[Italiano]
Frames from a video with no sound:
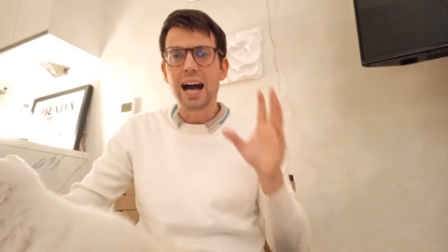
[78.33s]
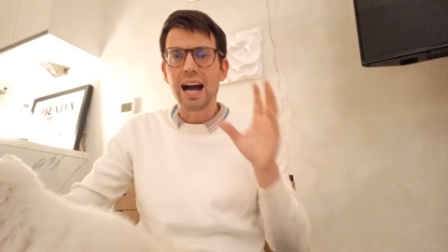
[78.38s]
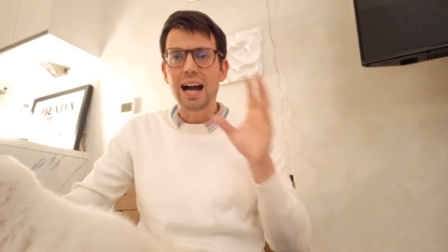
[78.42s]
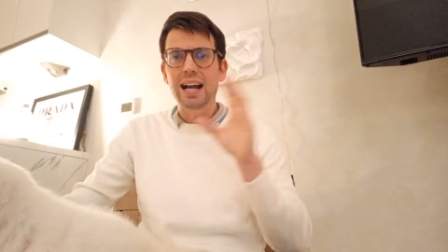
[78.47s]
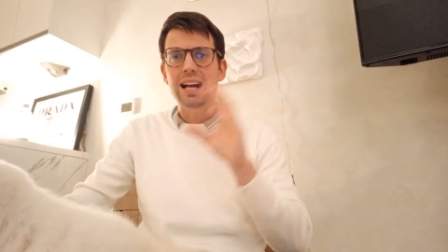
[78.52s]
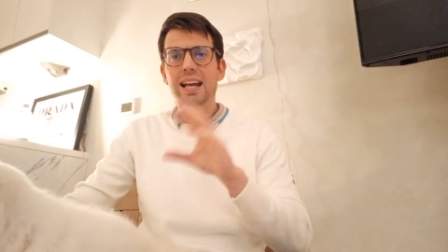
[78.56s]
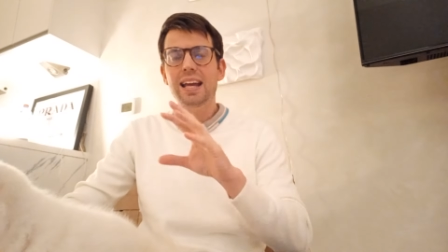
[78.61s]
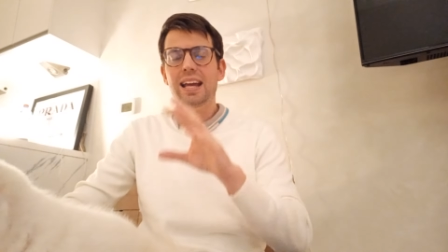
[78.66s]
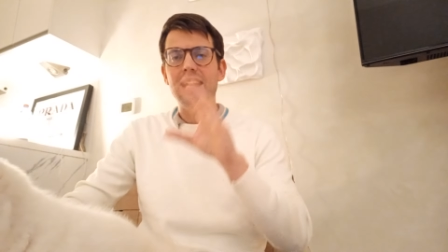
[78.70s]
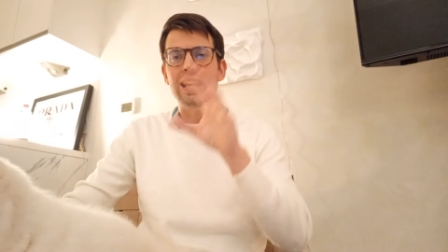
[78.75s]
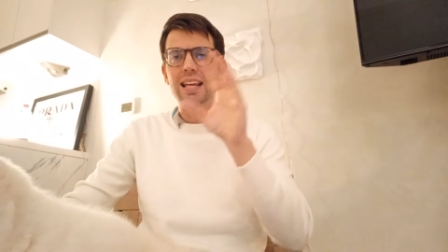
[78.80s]

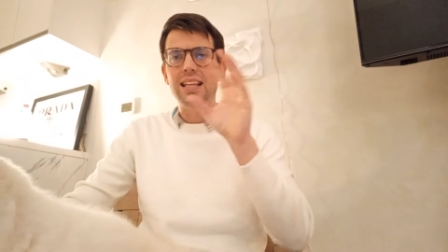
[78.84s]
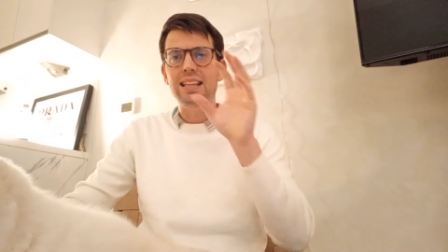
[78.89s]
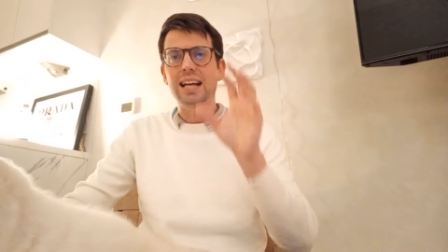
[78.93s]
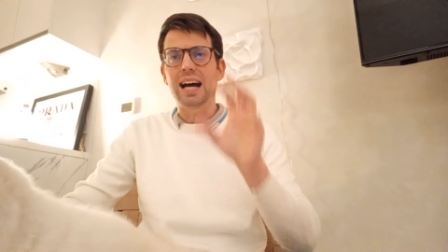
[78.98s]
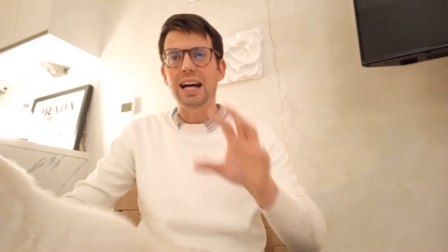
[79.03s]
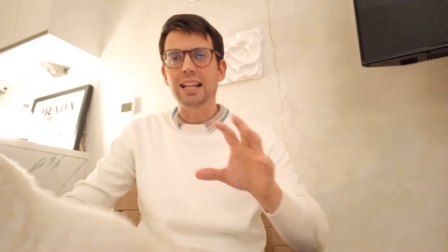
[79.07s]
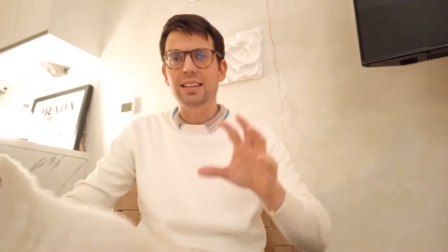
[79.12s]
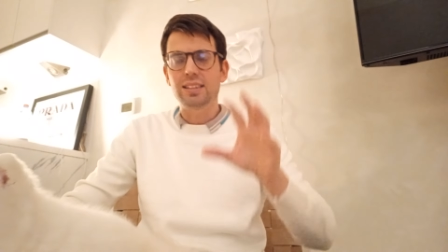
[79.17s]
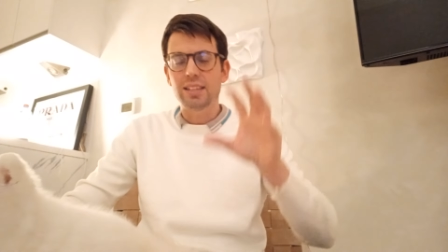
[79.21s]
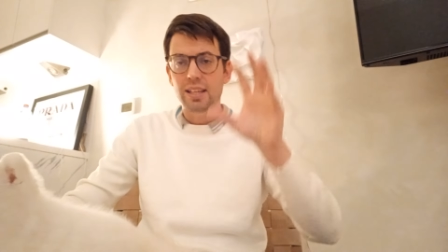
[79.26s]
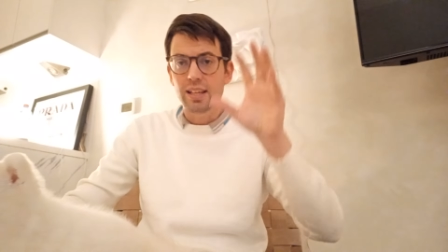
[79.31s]
anche nei
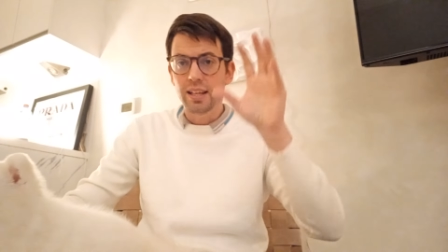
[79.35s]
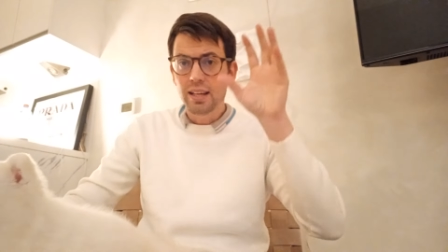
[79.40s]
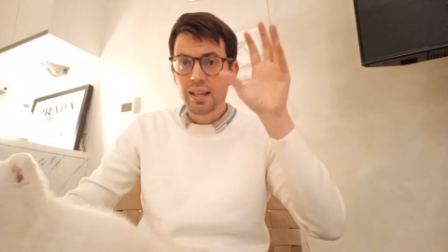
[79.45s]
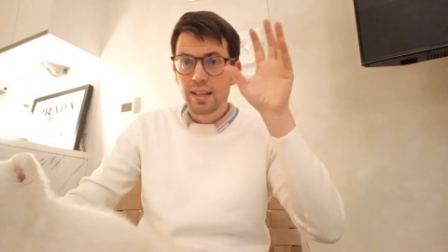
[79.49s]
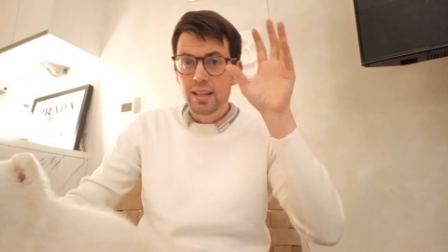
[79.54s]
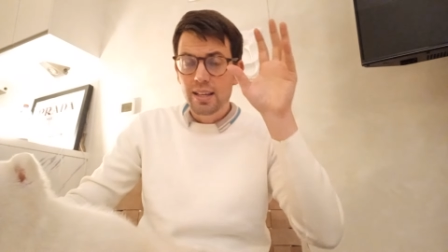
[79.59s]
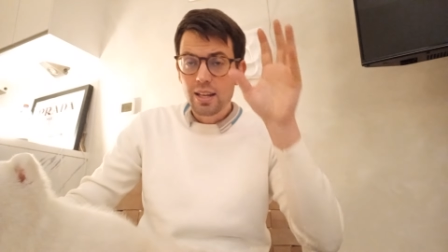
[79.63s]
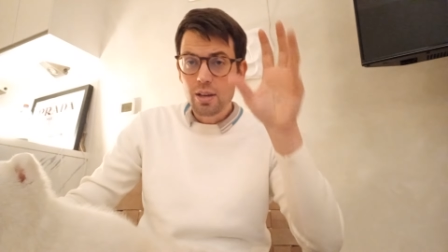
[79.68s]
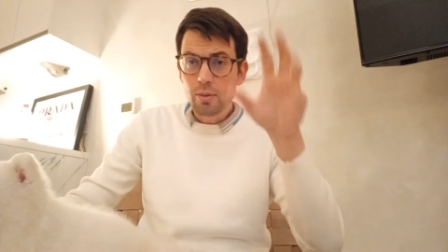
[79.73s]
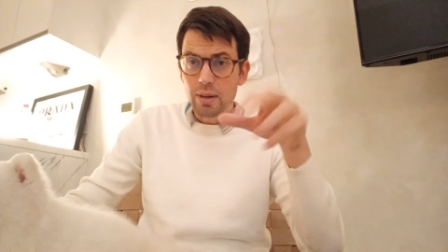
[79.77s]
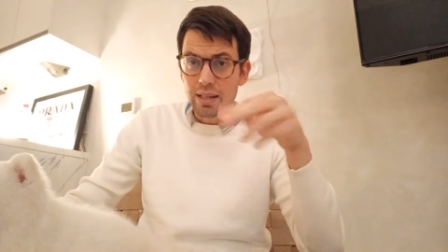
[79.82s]
dati
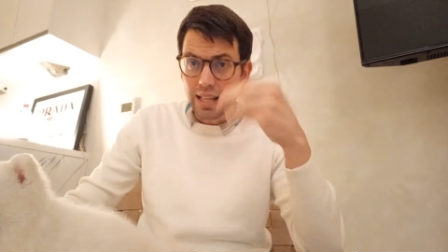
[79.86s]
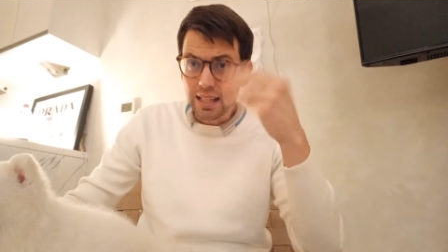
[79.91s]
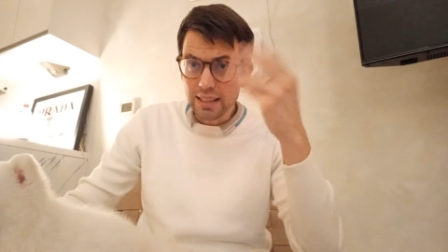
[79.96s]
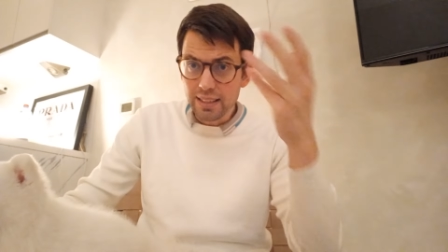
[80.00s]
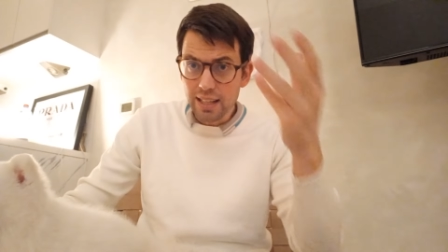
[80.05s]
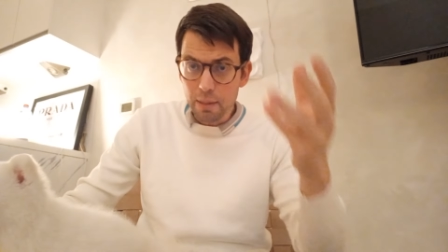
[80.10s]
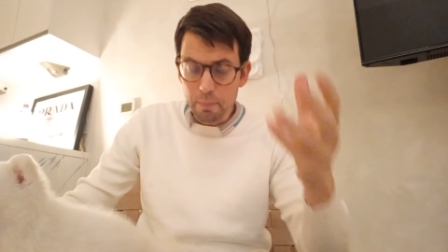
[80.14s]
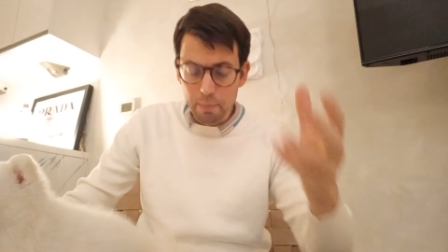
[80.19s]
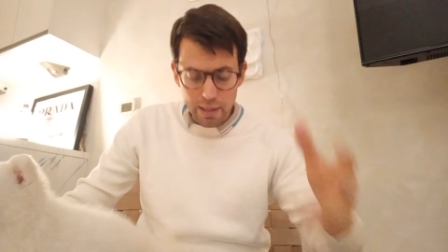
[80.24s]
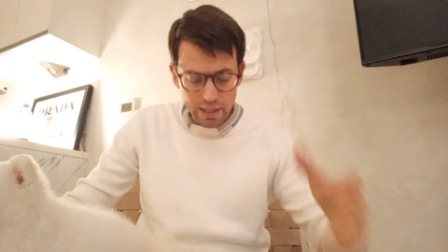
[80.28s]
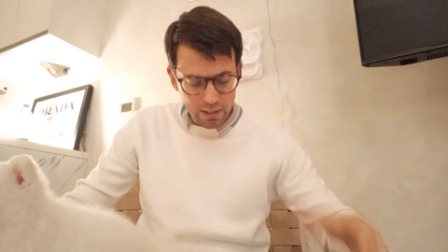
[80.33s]

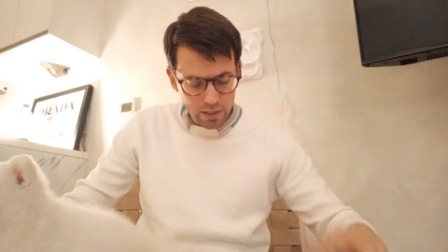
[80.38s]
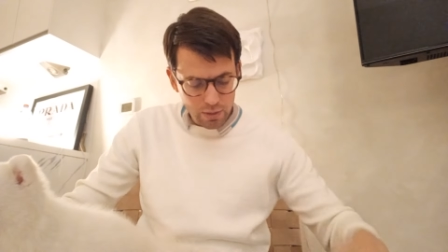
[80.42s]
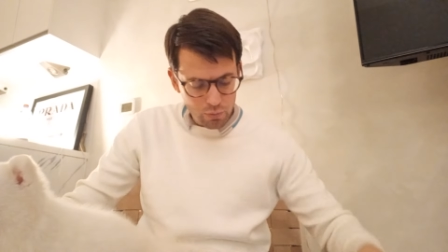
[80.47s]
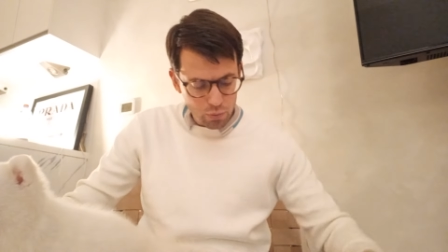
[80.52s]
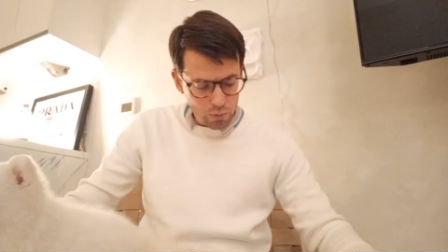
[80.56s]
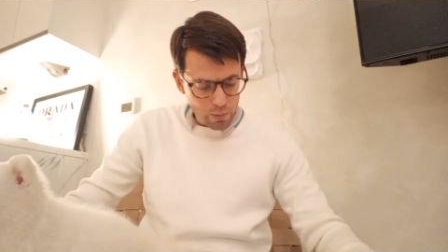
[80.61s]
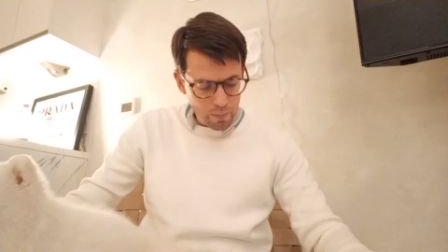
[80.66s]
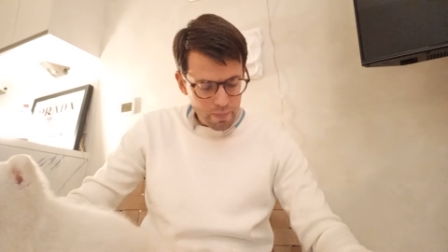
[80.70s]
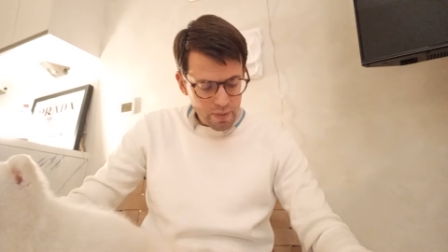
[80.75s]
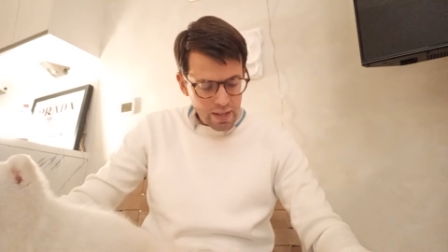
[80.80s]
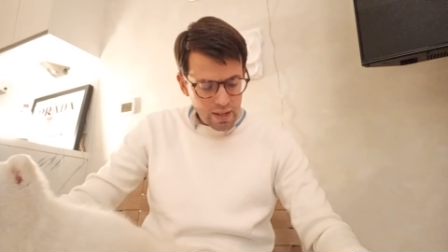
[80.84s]
riguardanti le pay
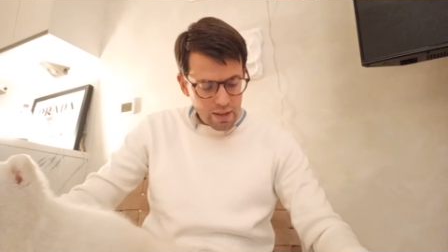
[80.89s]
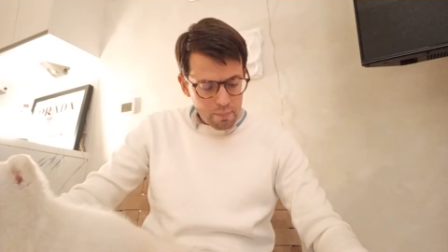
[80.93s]
TV.